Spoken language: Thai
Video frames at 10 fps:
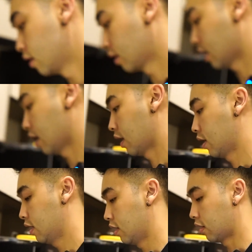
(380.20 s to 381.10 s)
โอเค
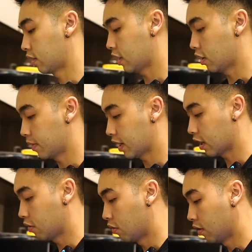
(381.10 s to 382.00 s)
เราก็เทลงไปใน
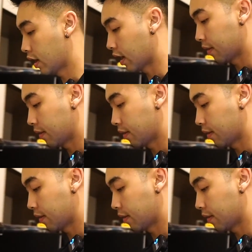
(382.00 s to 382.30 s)
ข้าวโอ๊ตเล